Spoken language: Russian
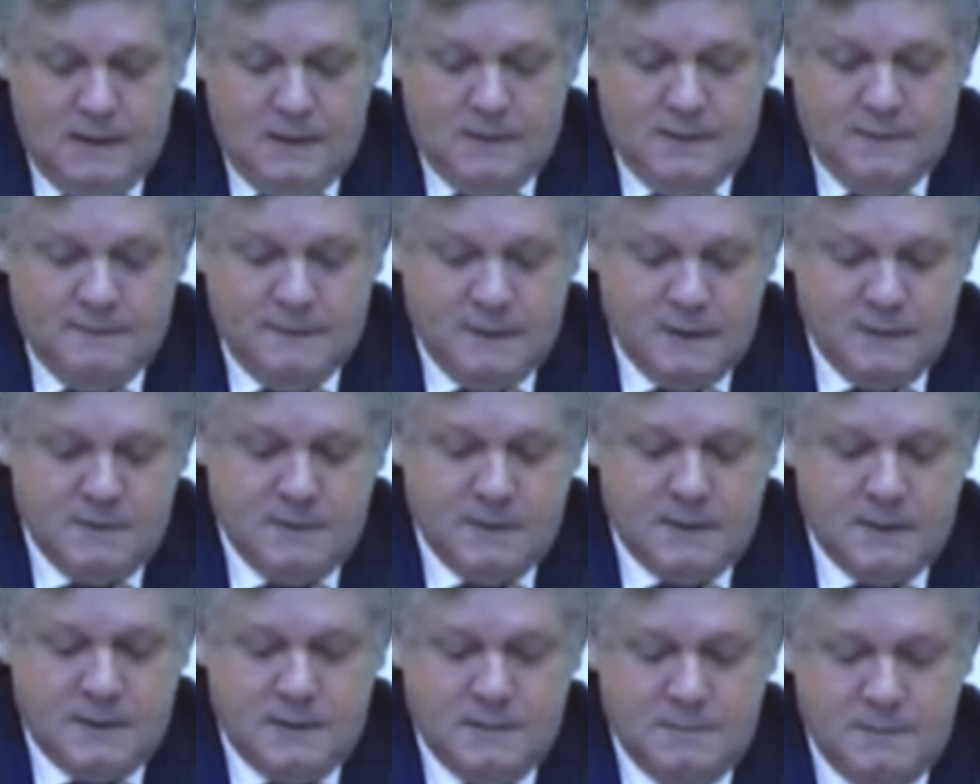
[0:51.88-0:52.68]

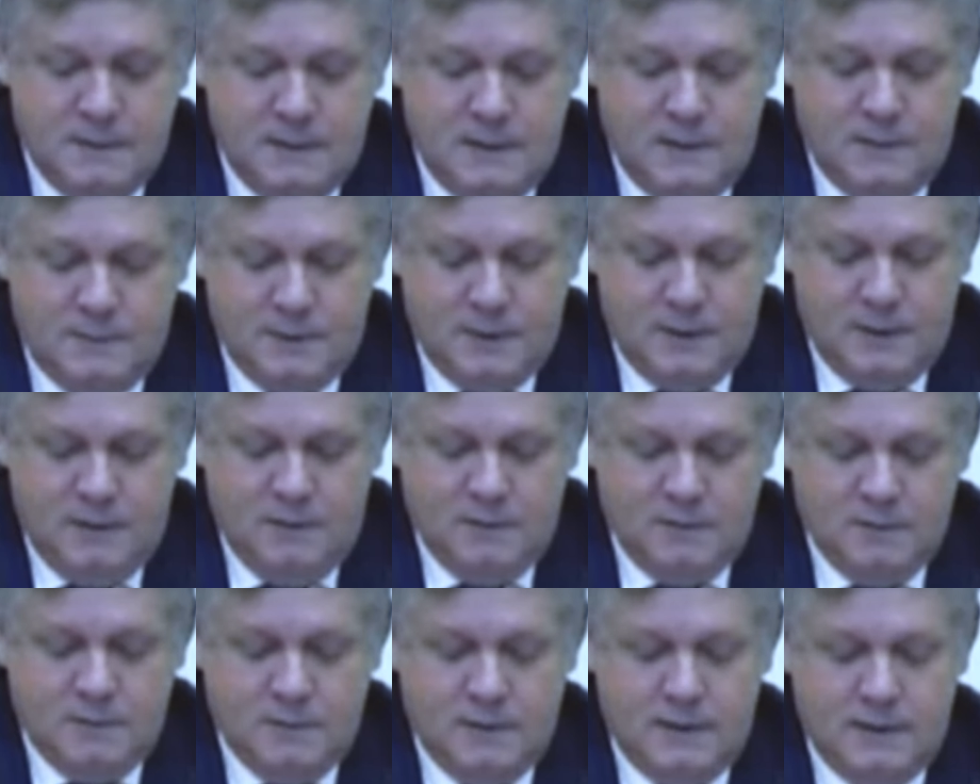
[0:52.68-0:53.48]
Выработаны были
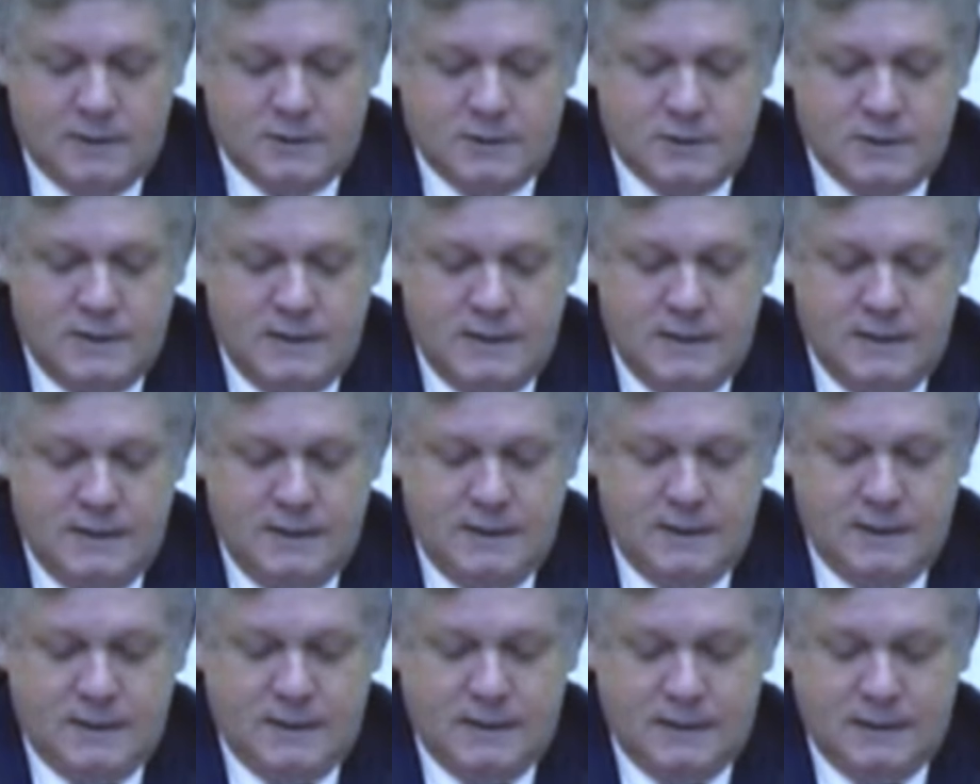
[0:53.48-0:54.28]
определенные
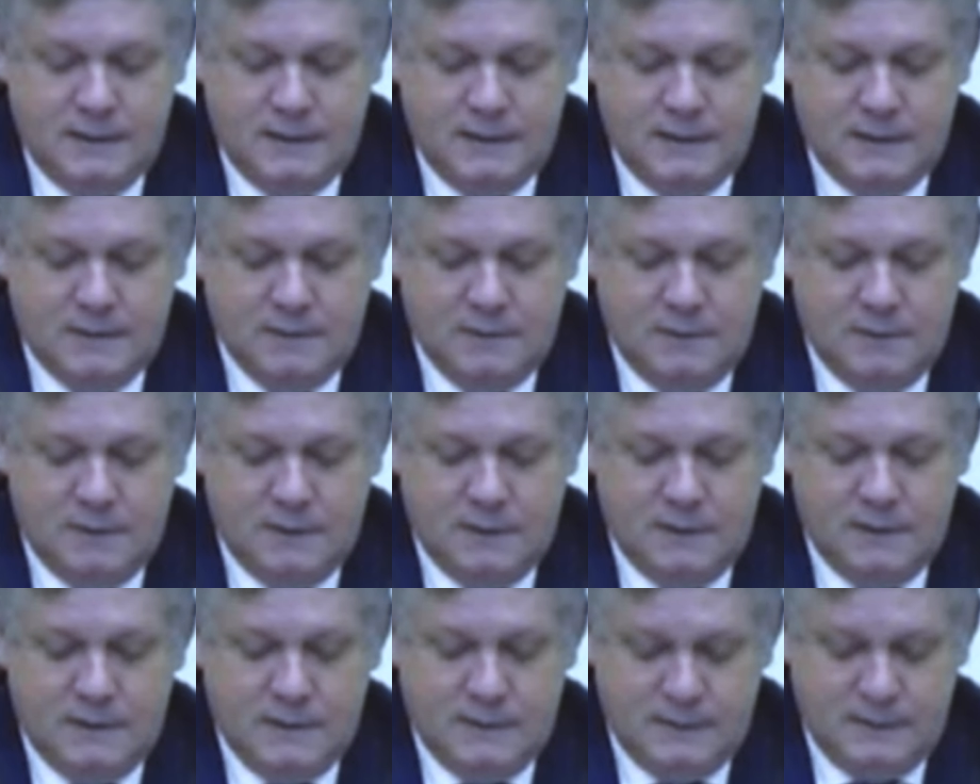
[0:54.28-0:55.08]
решения,
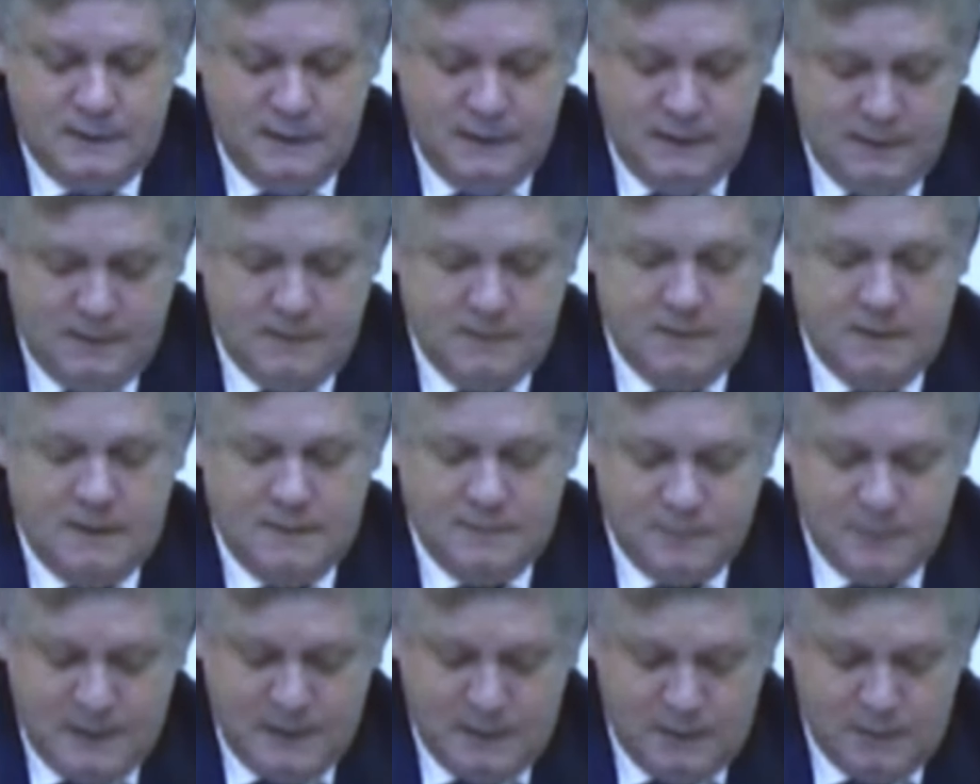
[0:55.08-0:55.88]
которые и
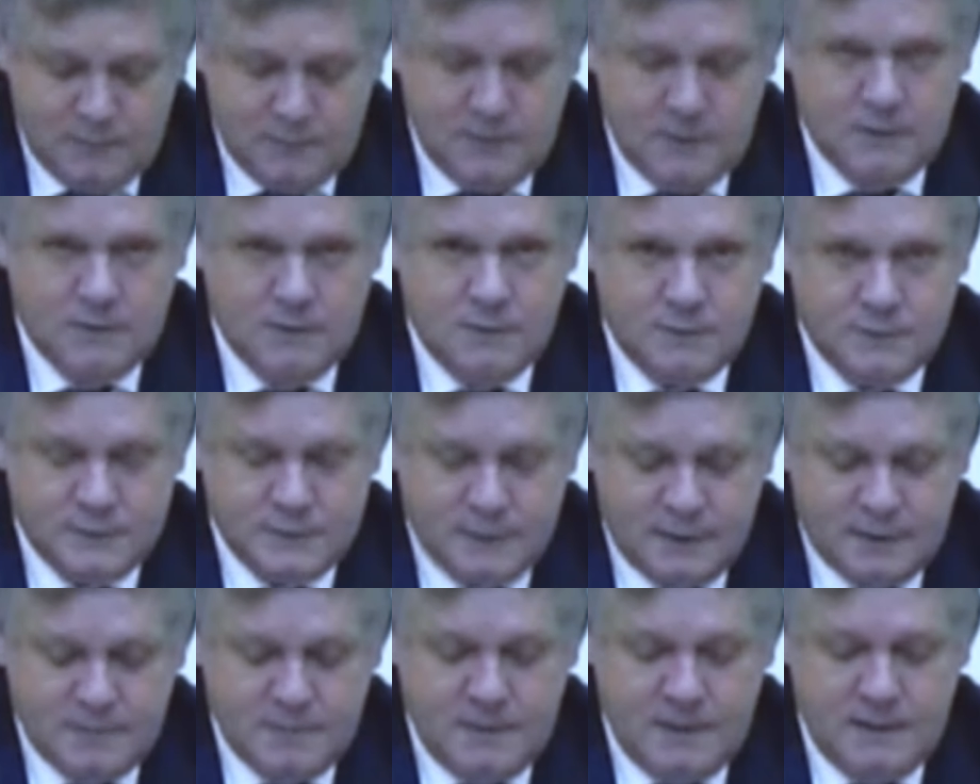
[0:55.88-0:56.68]
абсолютно
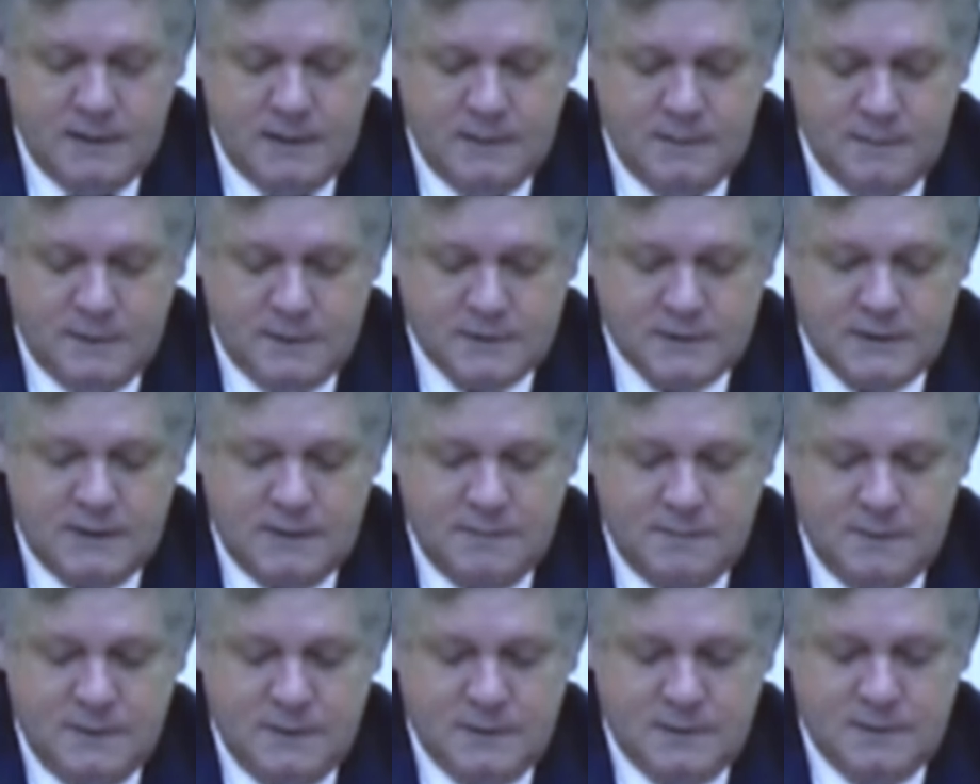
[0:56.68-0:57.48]
точно смогли
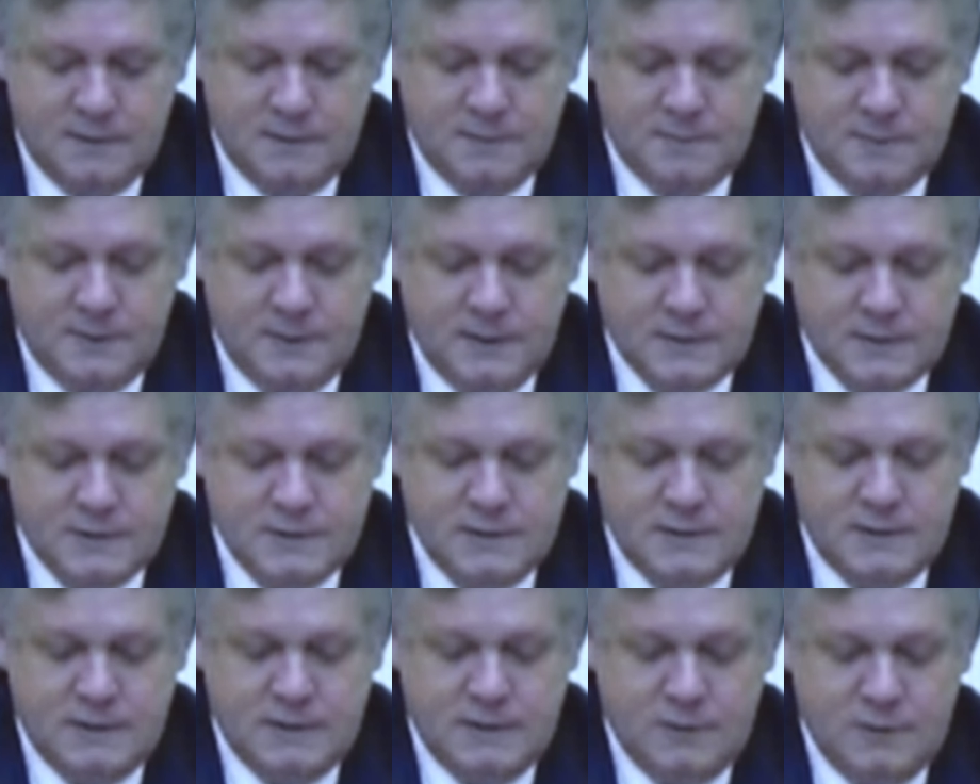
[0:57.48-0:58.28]
масштабировать
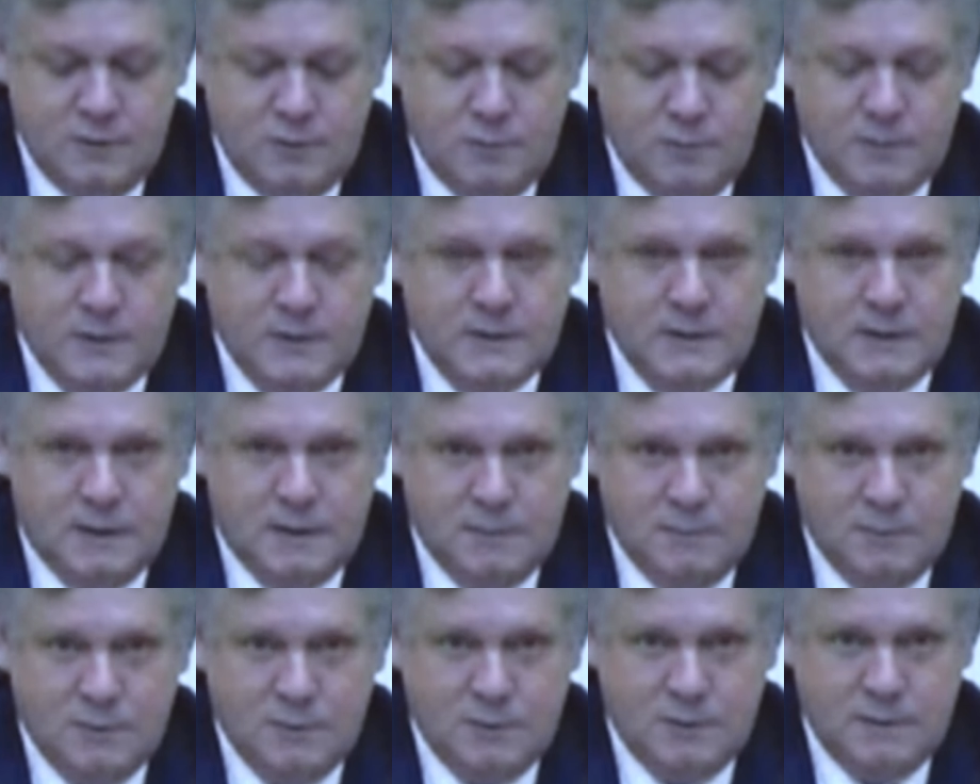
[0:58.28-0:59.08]
положительный опыт
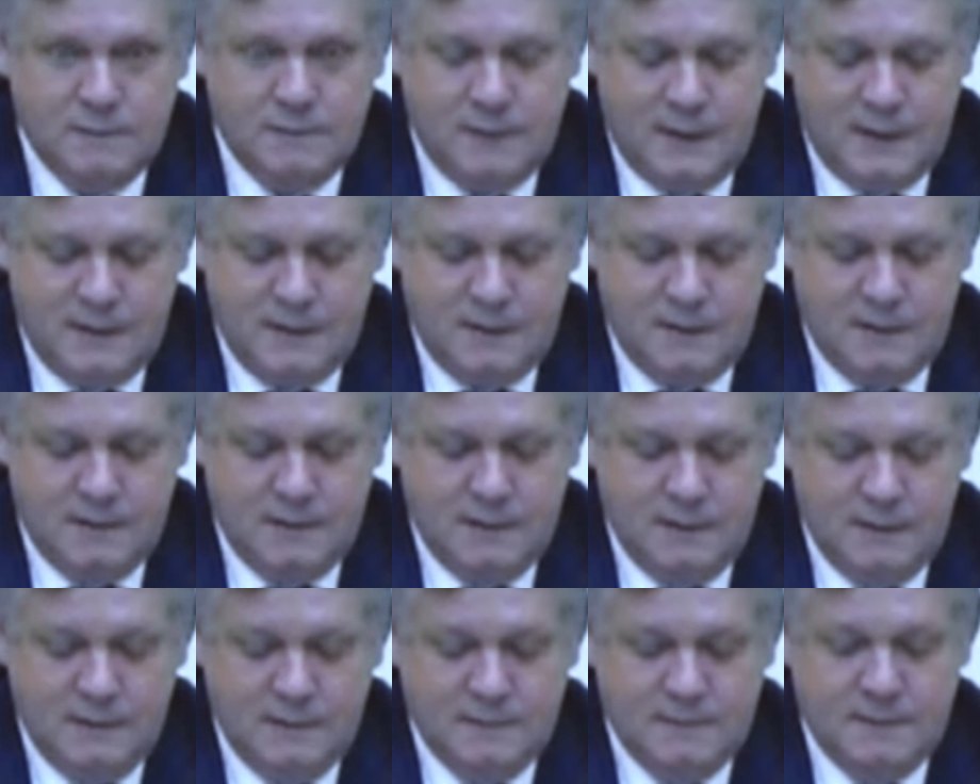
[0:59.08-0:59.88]
работы в ряде,
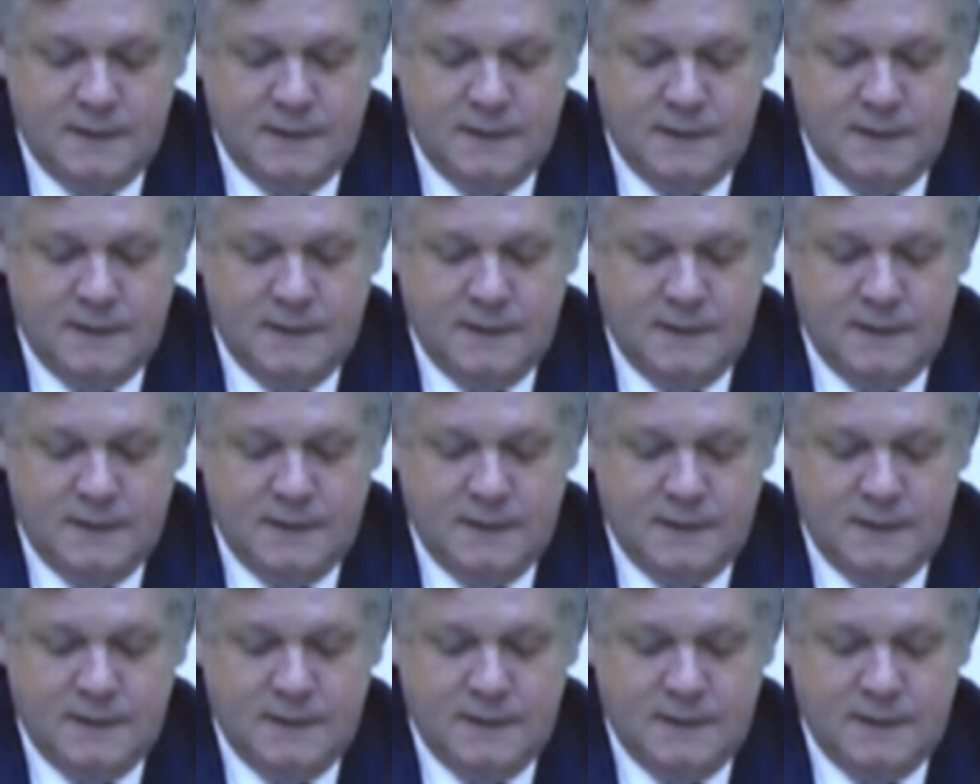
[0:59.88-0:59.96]
в